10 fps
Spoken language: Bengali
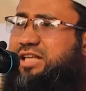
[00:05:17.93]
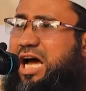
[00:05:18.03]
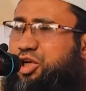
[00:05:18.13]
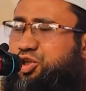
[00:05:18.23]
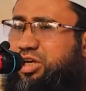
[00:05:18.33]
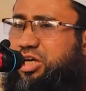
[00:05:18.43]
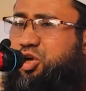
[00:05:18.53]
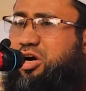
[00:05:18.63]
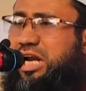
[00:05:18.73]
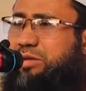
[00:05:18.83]
তার সঙ্গে
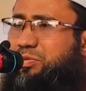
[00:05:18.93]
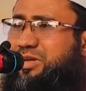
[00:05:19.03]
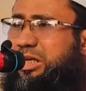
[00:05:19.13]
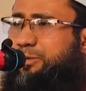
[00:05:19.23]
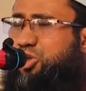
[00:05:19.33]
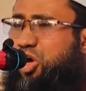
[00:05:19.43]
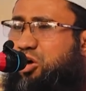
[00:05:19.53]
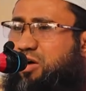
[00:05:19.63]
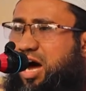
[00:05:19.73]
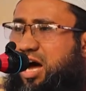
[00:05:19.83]
জগরা বিবাদে লিপ্ত
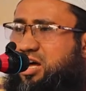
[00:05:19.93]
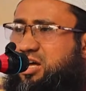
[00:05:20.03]
হওয়া